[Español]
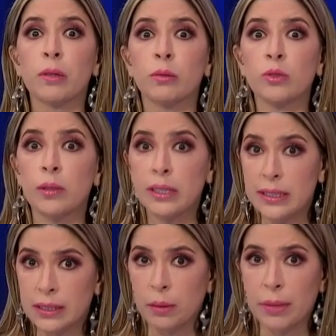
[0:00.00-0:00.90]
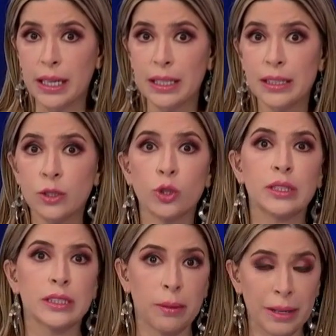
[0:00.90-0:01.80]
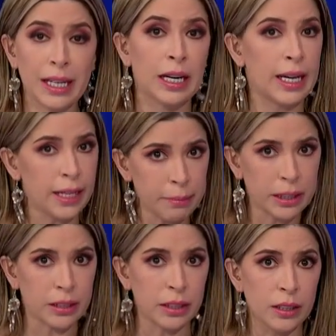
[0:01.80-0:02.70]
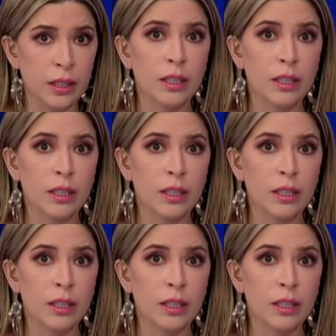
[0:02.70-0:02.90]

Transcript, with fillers: vamos a ver estas imágenes donde se ve claramente